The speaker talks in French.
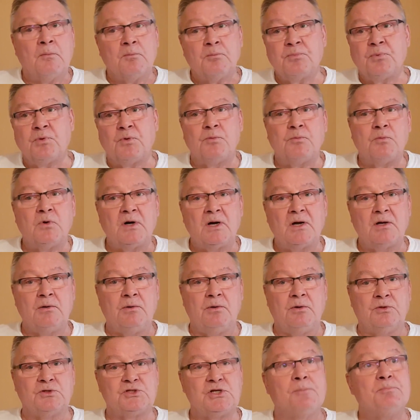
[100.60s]
pour
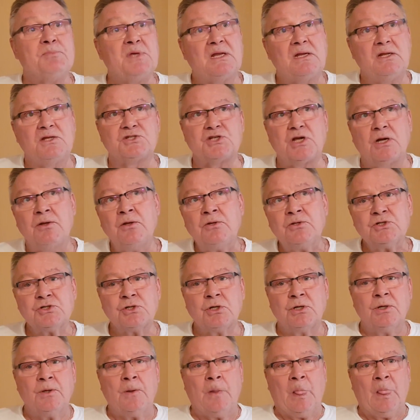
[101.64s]
moi, j'aime bien les challenges.
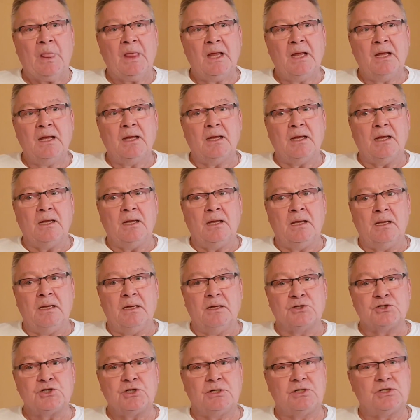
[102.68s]

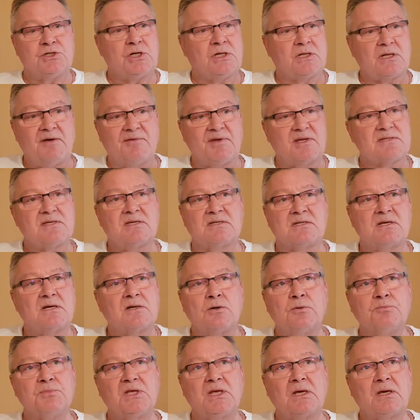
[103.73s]
Et j'ai traversé ça
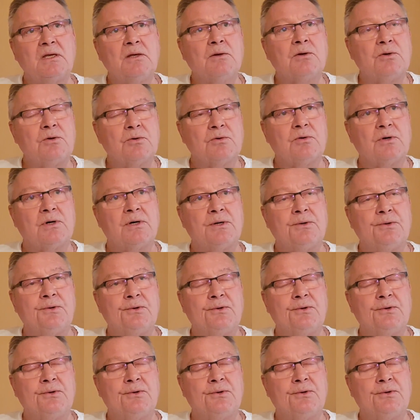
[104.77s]
comme qui rigole, quoi.